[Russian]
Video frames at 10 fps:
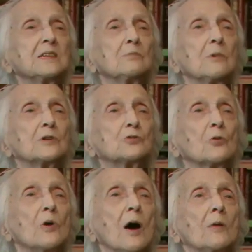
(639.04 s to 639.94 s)

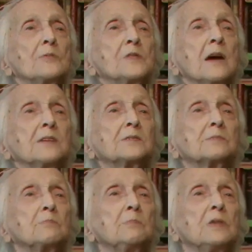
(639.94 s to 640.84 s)
большое, обнять
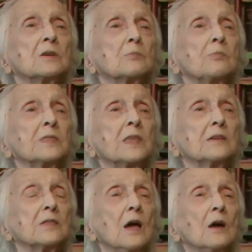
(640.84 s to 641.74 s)
мир, понять,
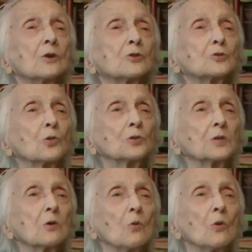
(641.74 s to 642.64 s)
что
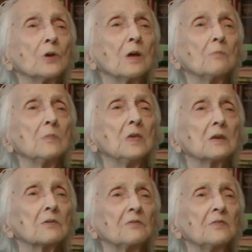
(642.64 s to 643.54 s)
такое мир,
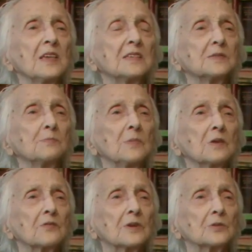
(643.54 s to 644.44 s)
весь мир,
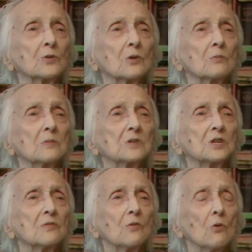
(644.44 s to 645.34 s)
в котором мы
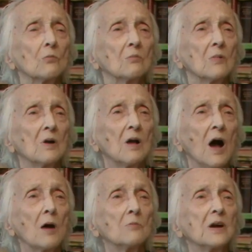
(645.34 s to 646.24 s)
живем.
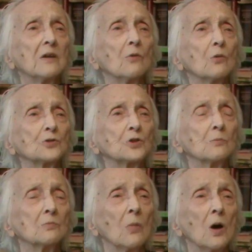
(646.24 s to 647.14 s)
А мы его очень
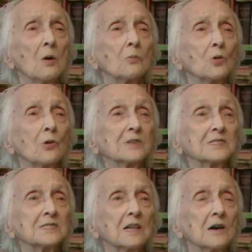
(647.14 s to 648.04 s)
плохо
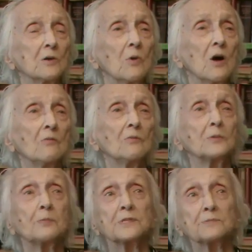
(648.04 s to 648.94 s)
знаем. Вы
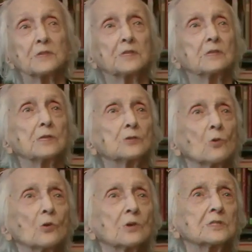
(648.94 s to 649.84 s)
посмотрите,
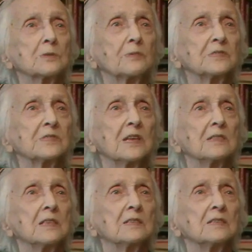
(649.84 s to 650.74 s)
сколько за
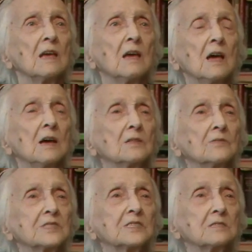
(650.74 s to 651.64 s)
последние
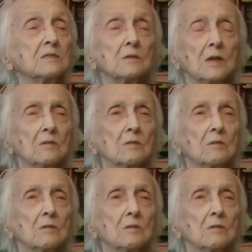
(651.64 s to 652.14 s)
20, да,